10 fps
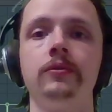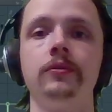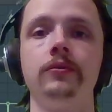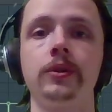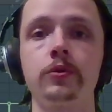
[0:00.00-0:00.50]

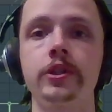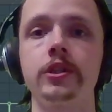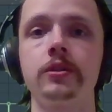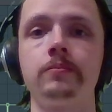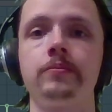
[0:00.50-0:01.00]

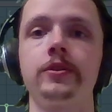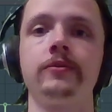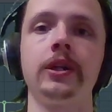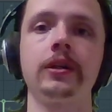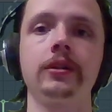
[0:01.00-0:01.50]
Velocity
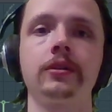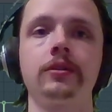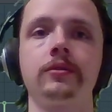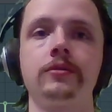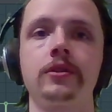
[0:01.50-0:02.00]
позволяет
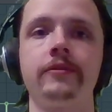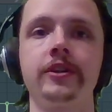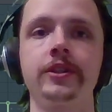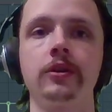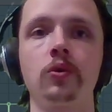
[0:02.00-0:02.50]

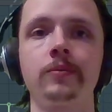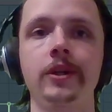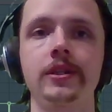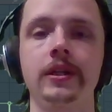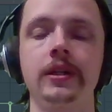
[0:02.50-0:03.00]
задавать
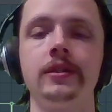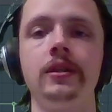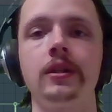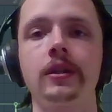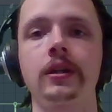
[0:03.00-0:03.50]
громкость
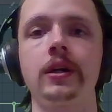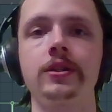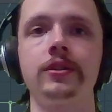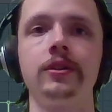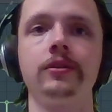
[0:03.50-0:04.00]
отдельно
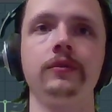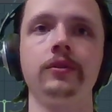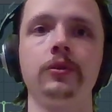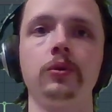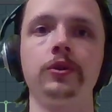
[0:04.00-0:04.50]
каждой
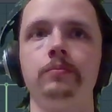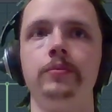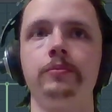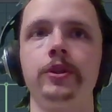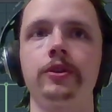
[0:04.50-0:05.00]
ноты.
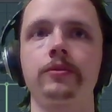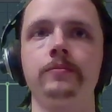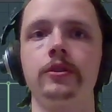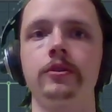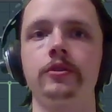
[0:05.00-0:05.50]
Пример
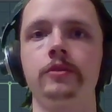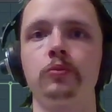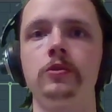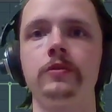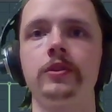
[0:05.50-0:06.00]
с
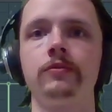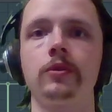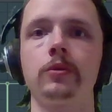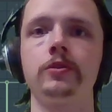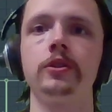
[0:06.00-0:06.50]
использованием
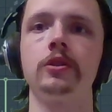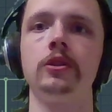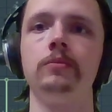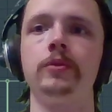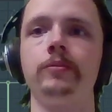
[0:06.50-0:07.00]
Velocity
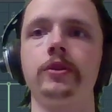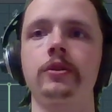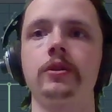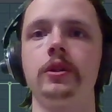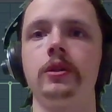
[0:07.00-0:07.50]
и
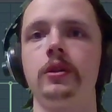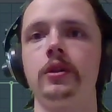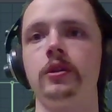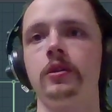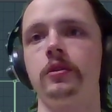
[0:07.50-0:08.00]
пример
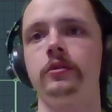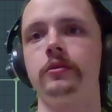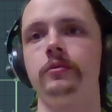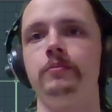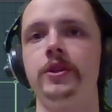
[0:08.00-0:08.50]

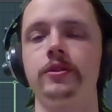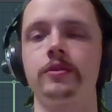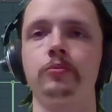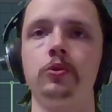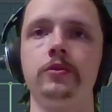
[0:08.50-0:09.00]
э, без
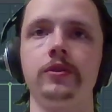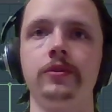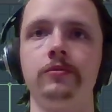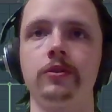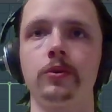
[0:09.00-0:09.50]
использования
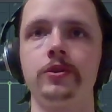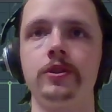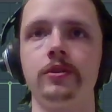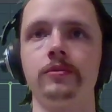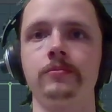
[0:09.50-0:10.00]
Velocity.